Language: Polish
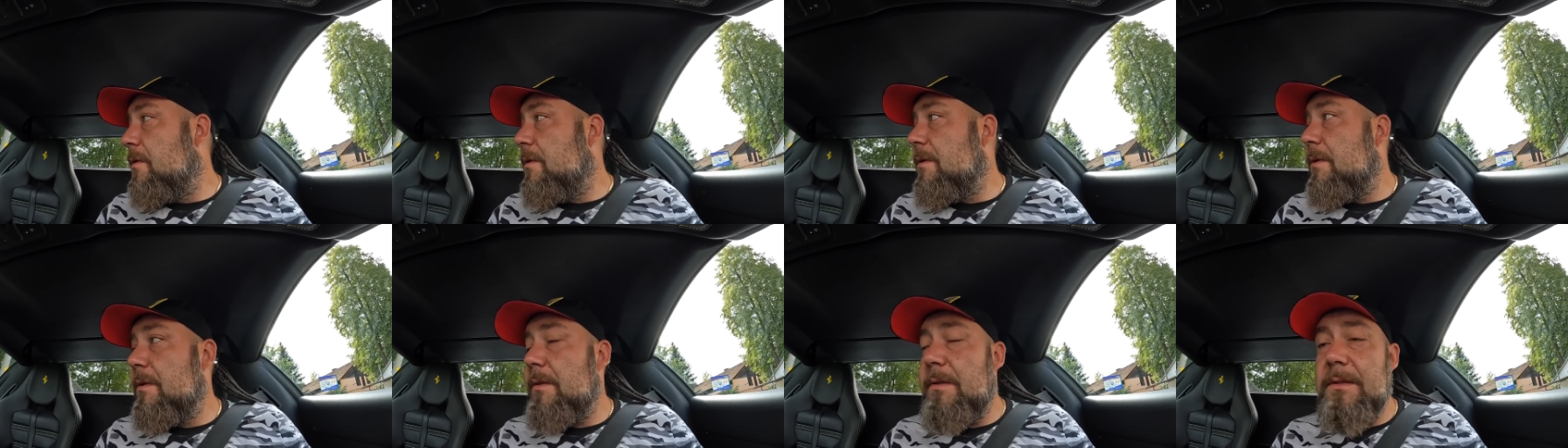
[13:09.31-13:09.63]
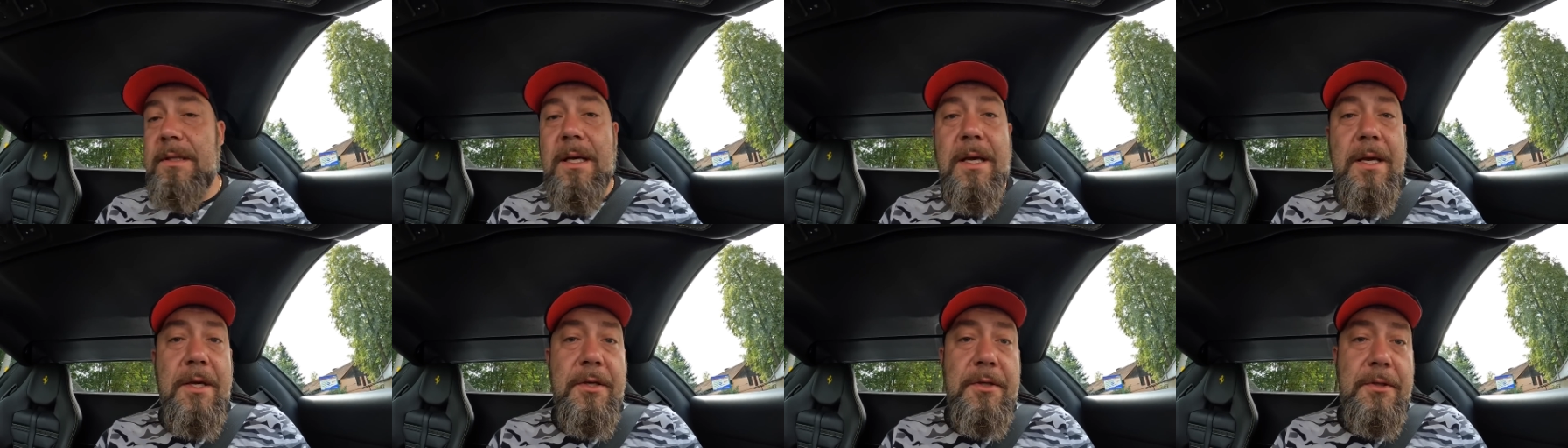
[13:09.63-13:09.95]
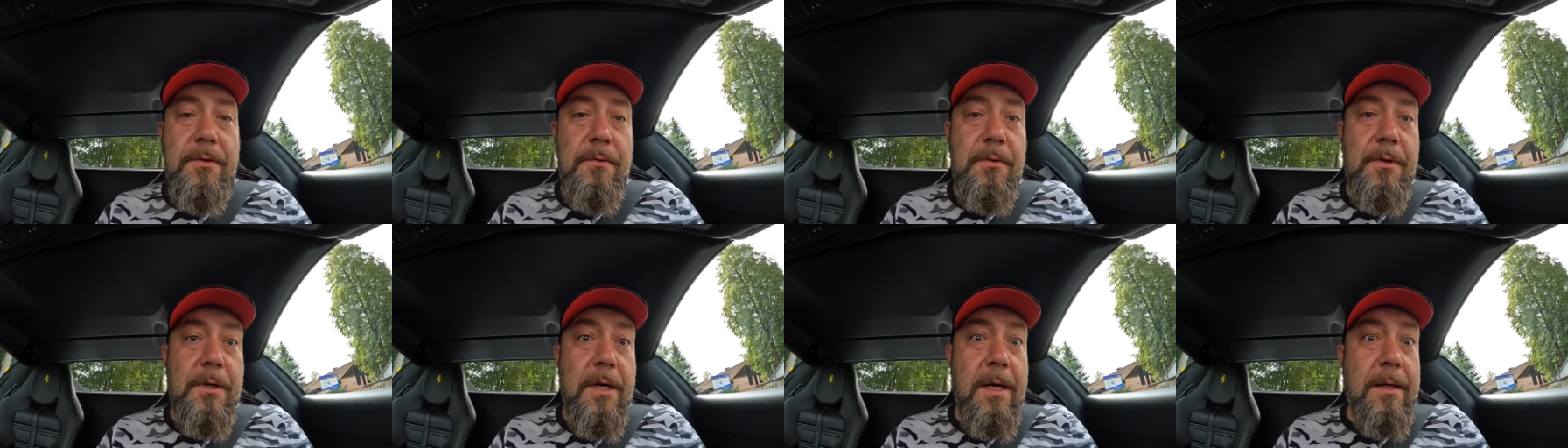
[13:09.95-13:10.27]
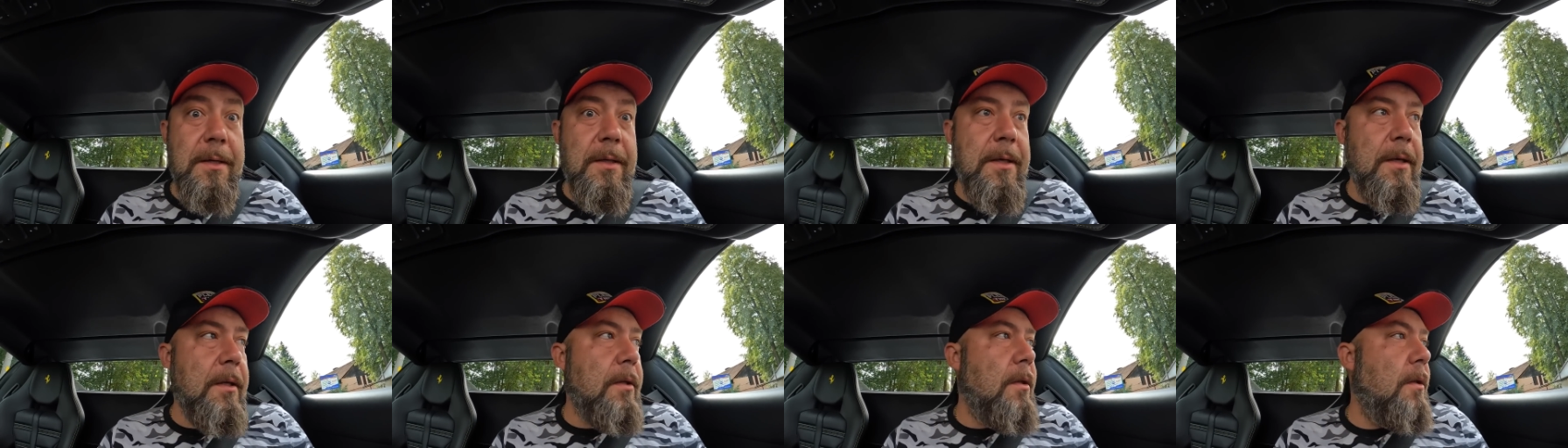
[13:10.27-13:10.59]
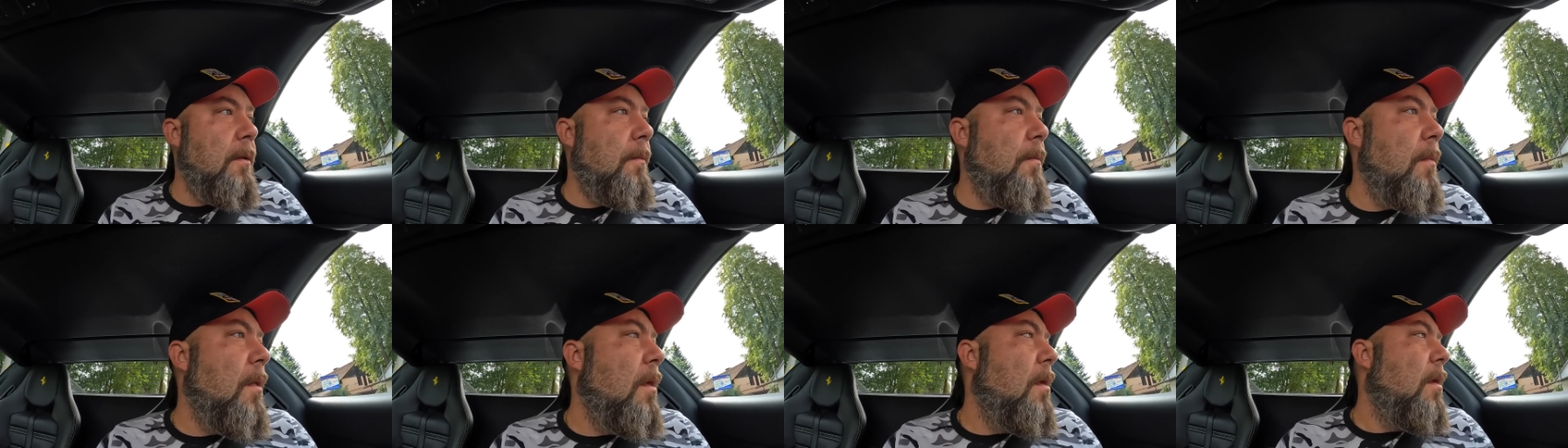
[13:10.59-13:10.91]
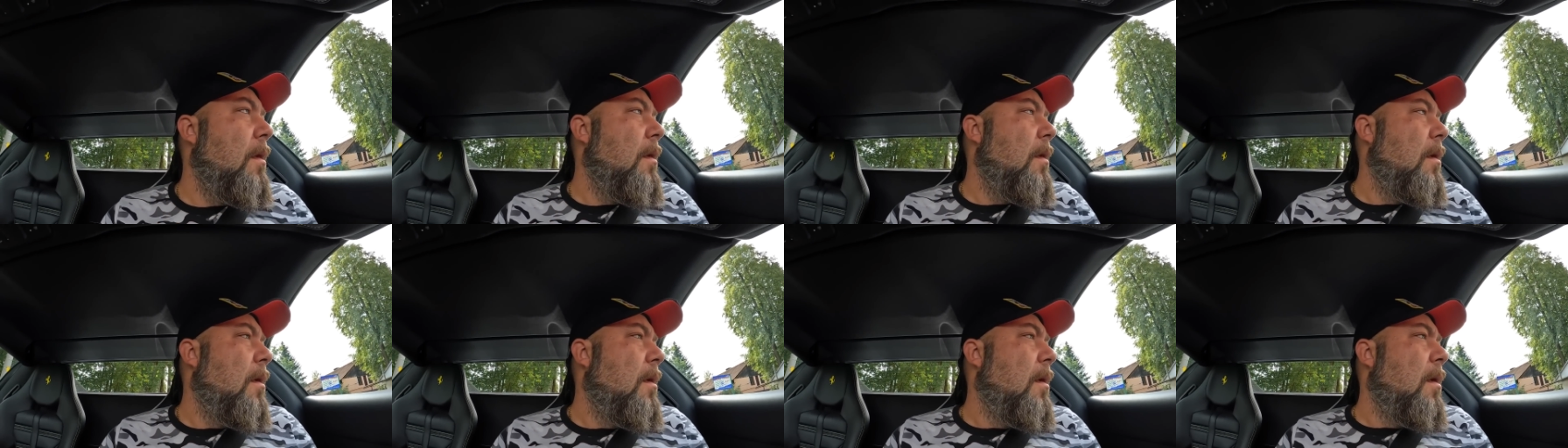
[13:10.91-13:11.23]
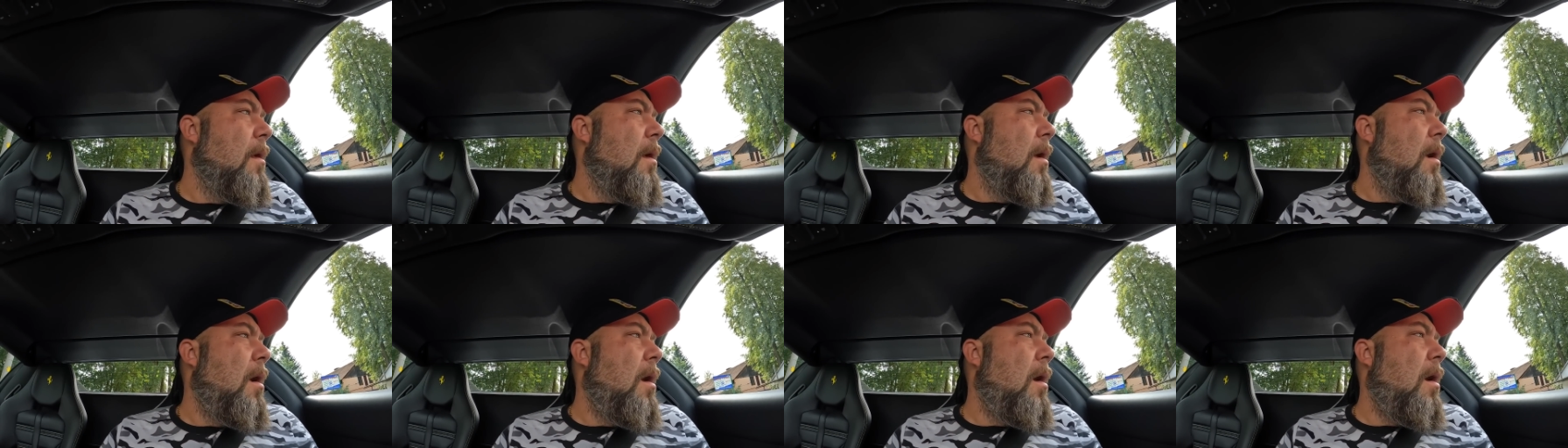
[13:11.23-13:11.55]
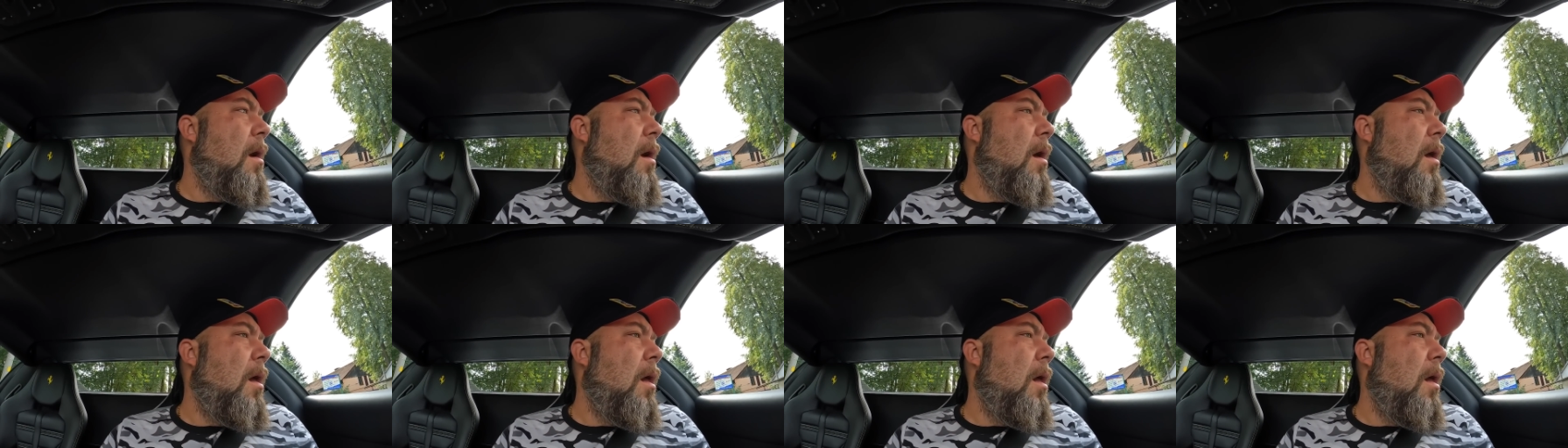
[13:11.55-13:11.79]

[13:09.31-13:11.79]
więc najeździł się jak nigdy. Ech,